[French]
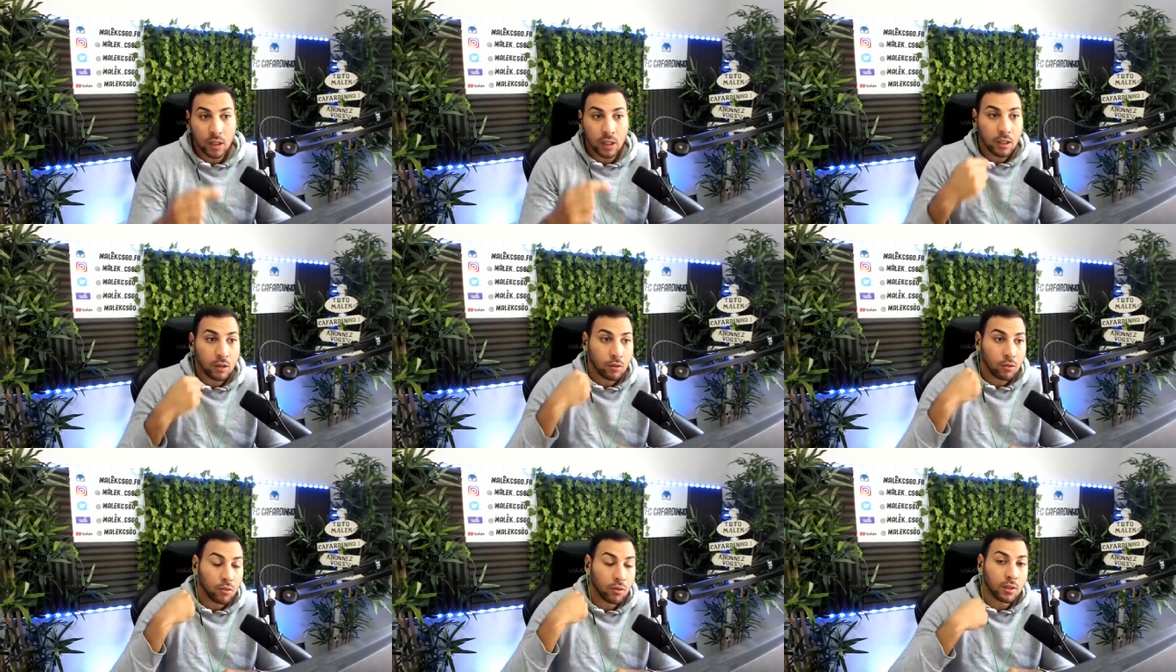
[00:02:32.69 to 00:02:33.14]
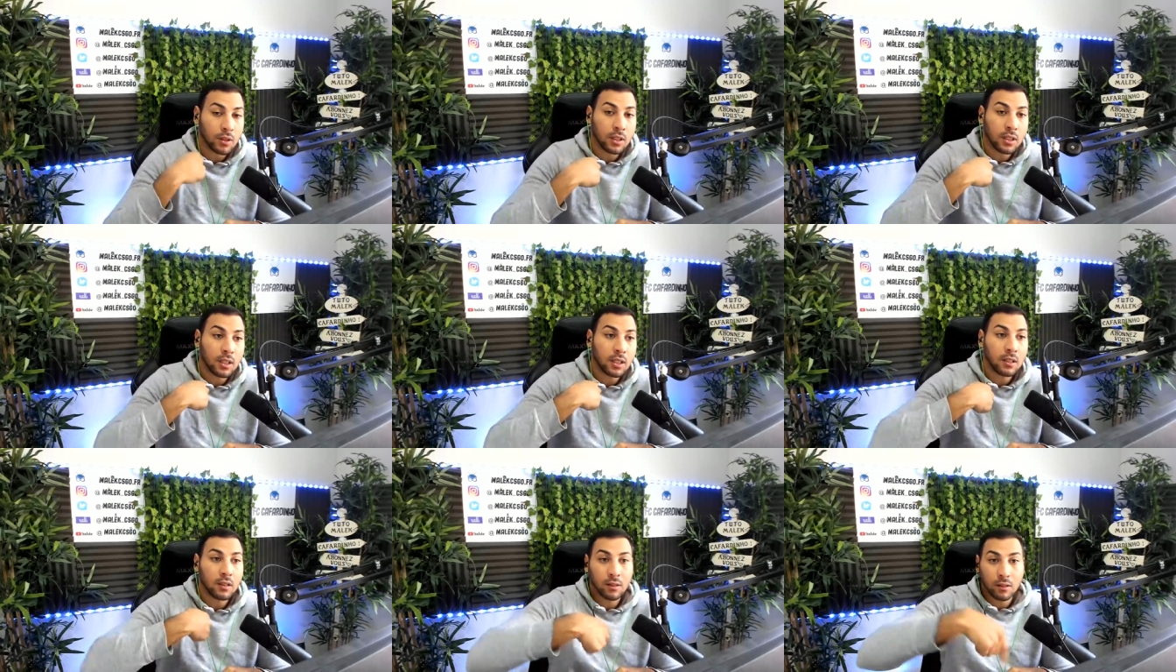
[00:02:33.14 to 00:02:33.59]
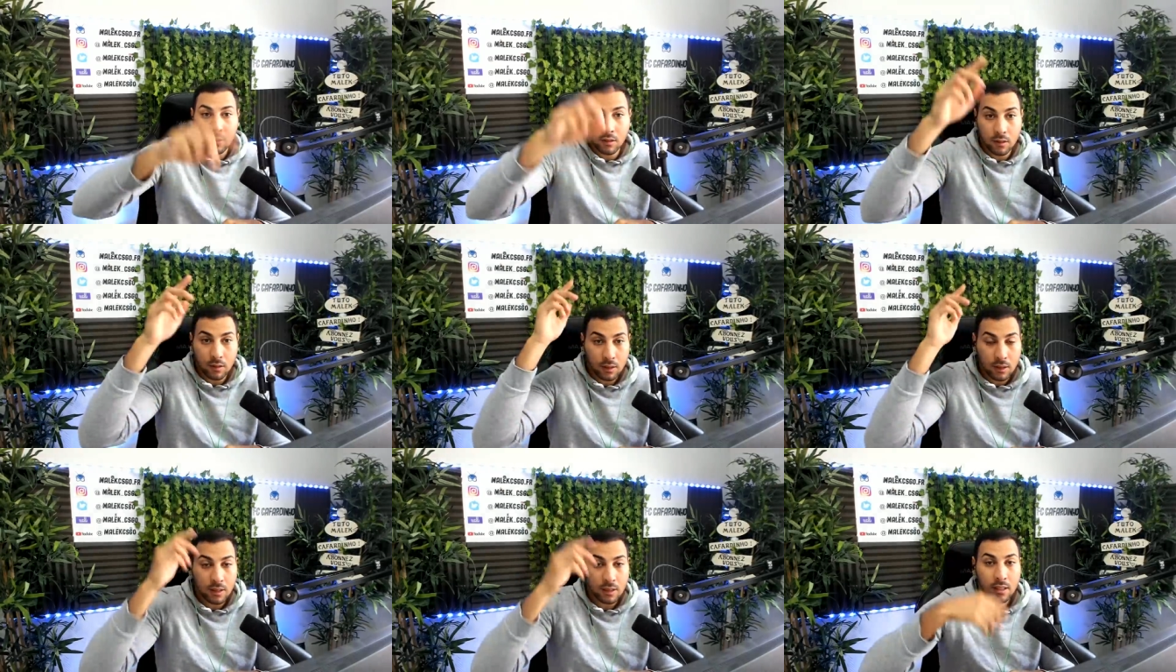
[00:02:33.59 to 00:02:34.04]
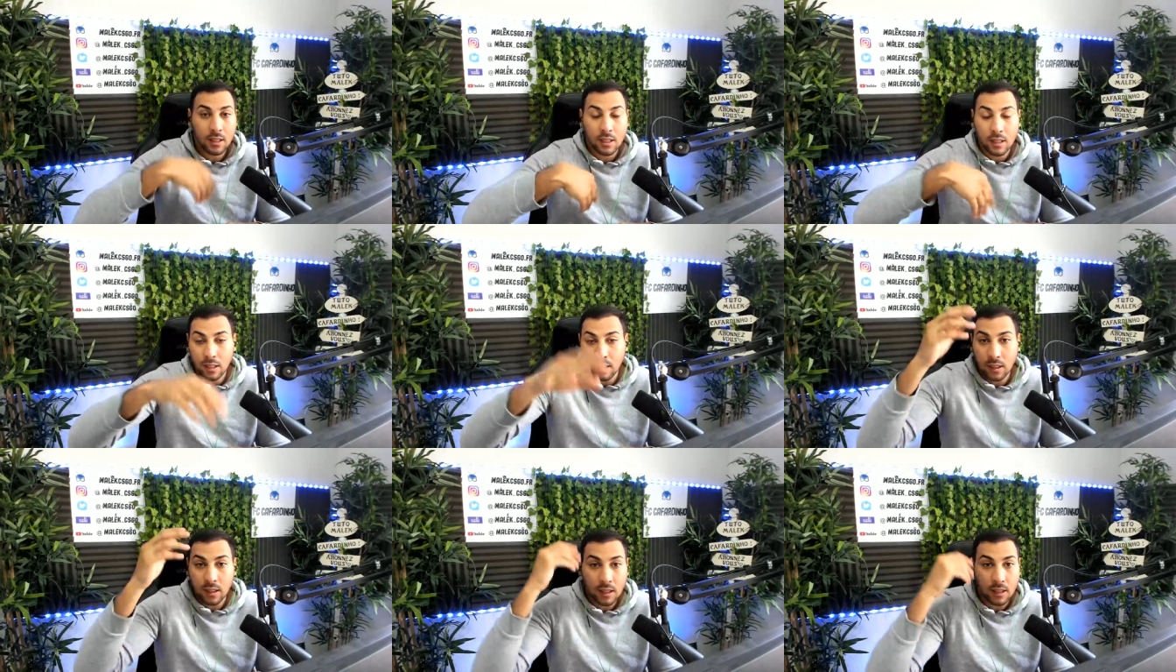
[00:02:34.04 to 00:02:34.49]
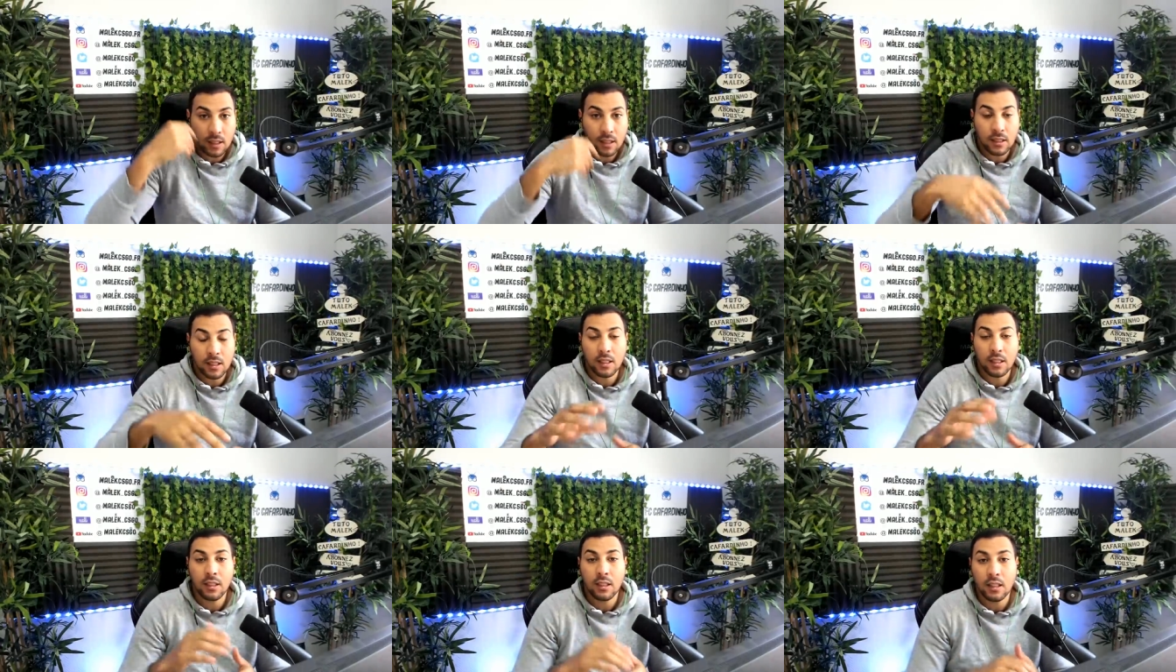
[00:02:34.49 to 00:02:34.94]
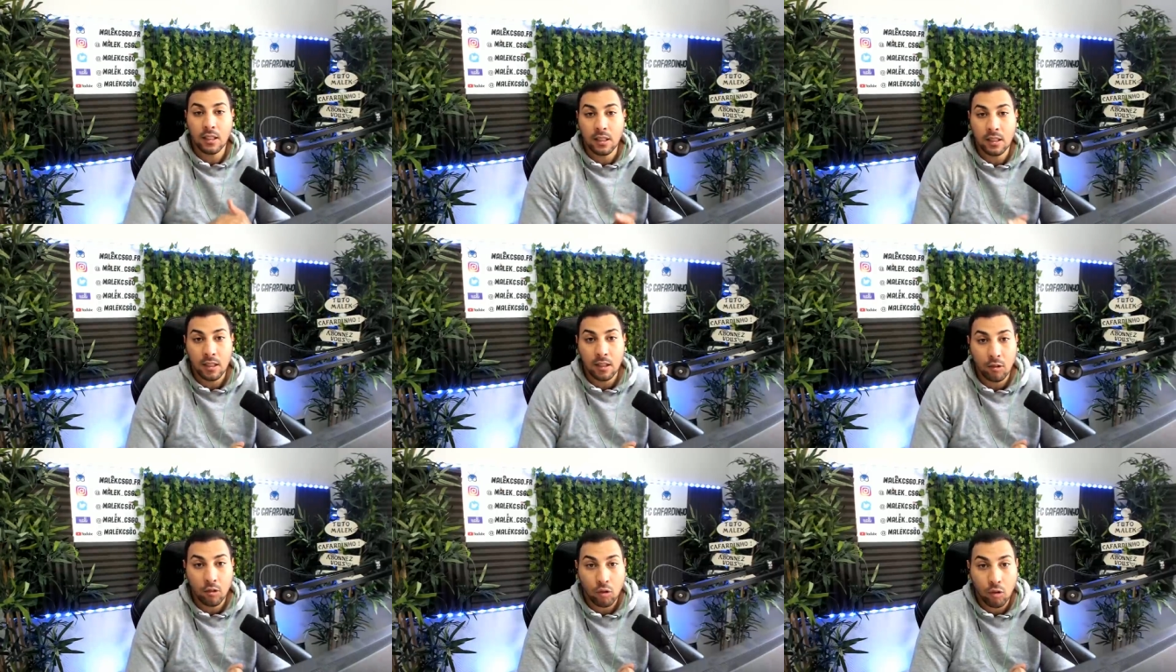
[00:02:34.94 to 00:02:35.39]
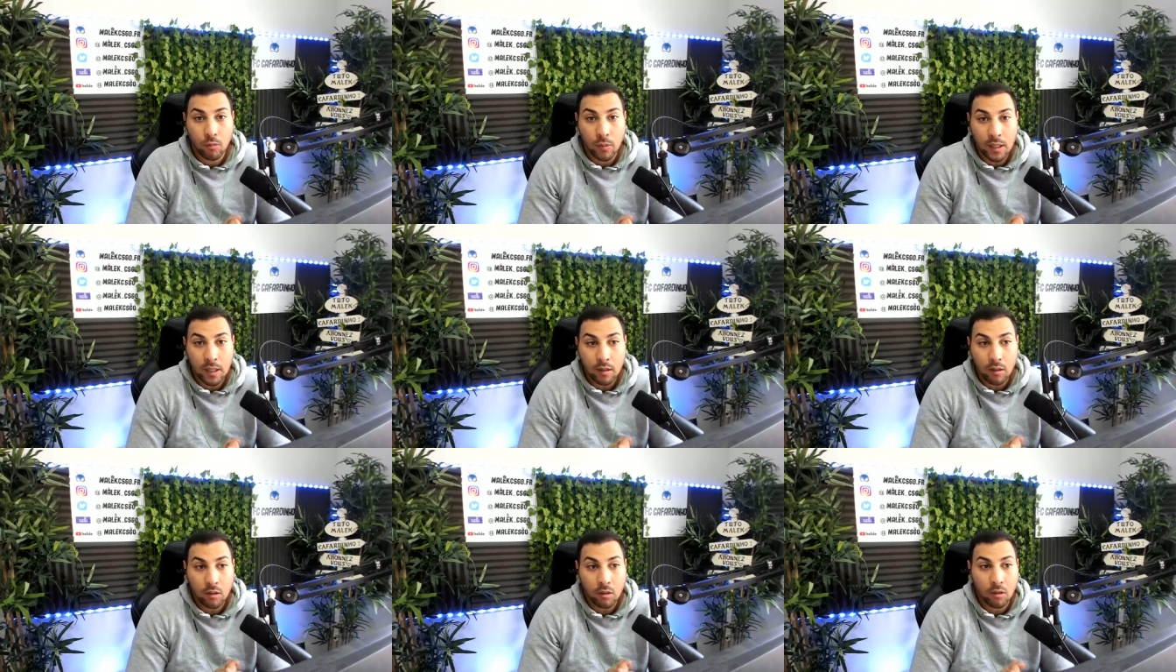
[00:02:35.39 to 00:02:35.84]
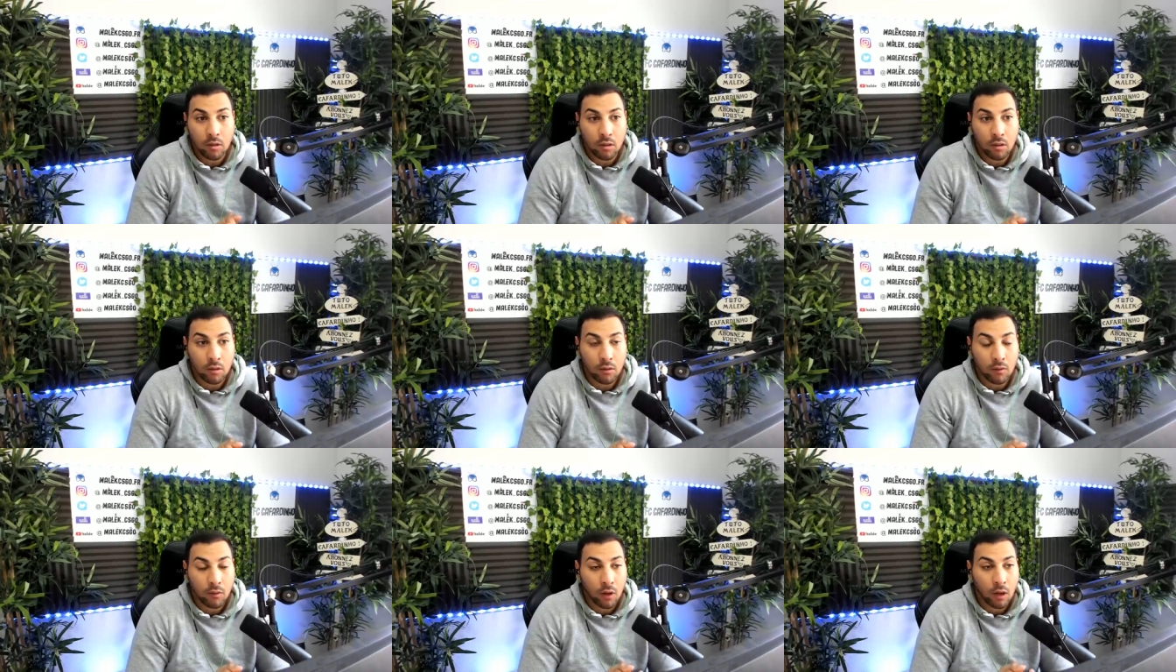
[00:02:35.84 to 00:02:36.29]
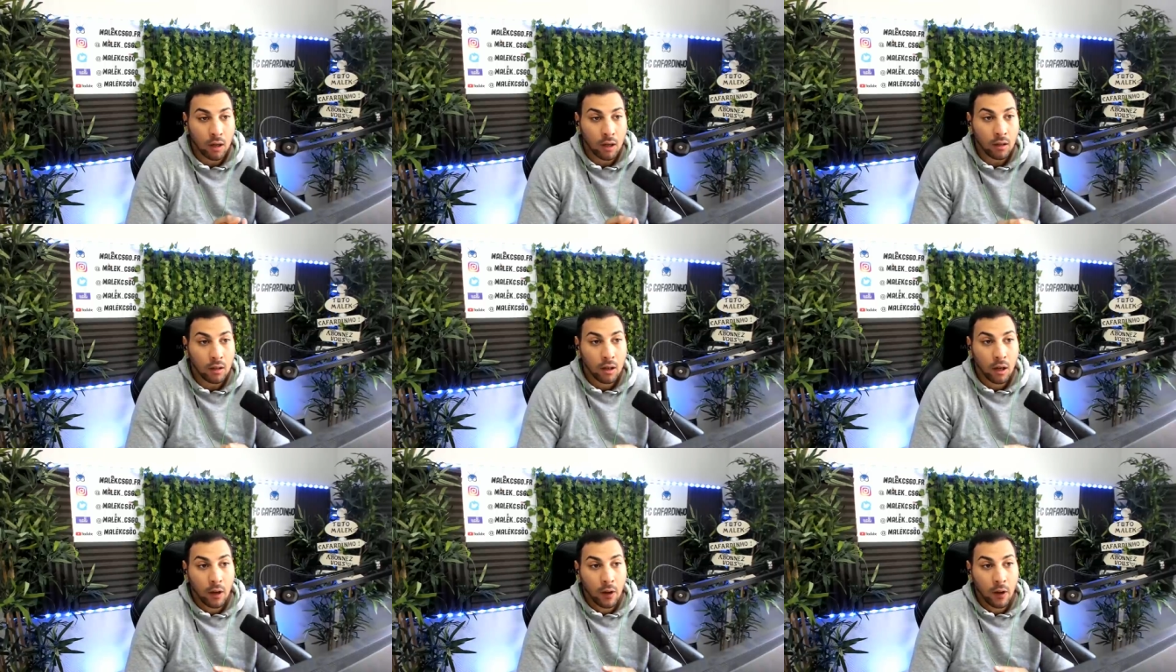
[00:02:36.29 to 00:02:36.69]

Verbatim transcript: et sur des dizaines et des dizaines et des dizaines de mètres, voilà.